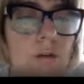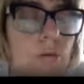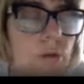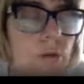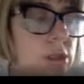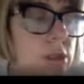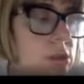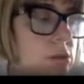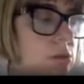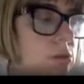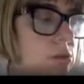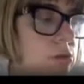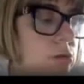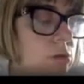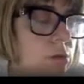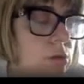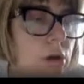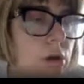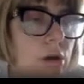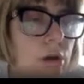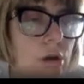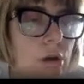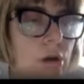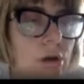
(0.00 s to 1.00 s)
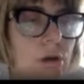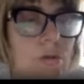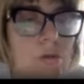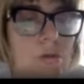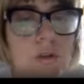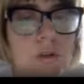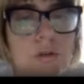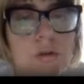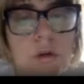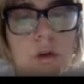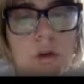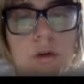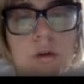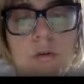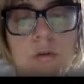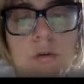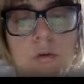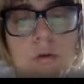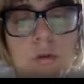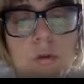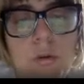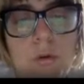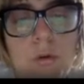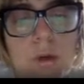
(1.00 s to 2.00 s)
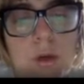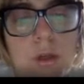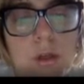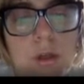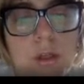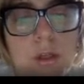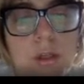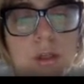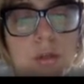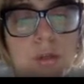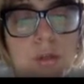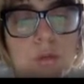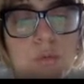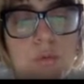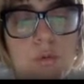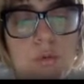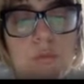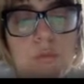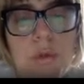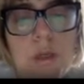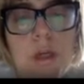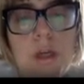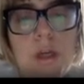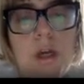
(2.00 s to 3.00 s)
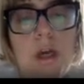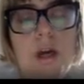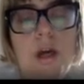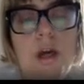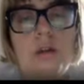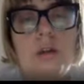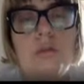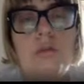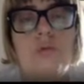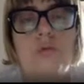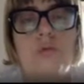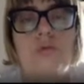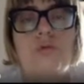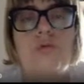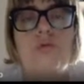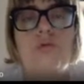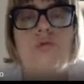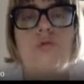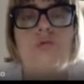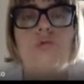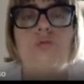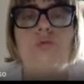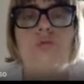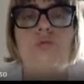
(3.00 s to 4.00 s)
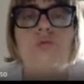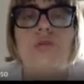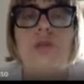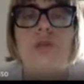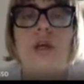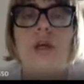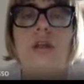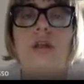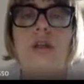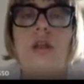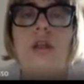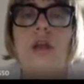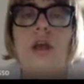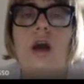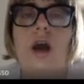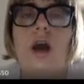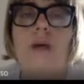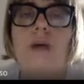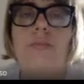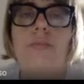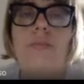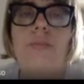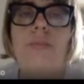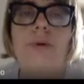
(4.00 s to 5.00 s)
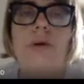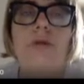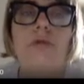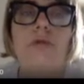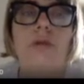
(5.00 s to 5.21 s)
Questo, questo, racconto è anche stato pubblicato su Musei The App,